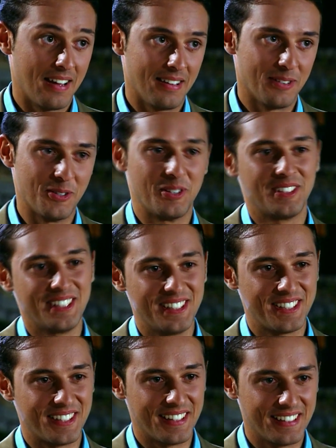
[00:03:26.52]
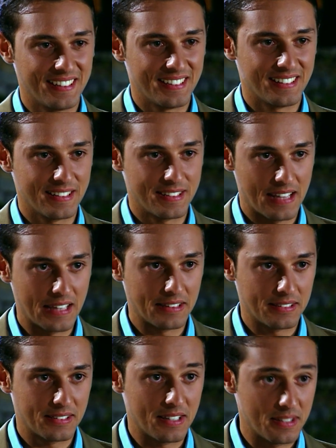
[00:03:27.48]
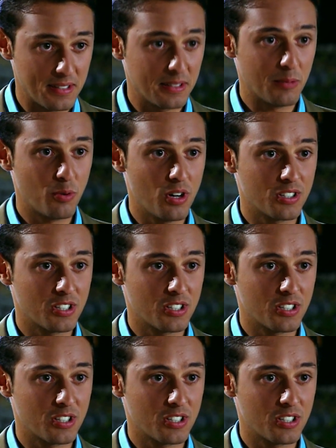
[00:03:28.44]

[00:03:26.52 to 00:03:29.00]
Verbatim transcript: Aa, öyle değil işte. Sen kesinlikle bu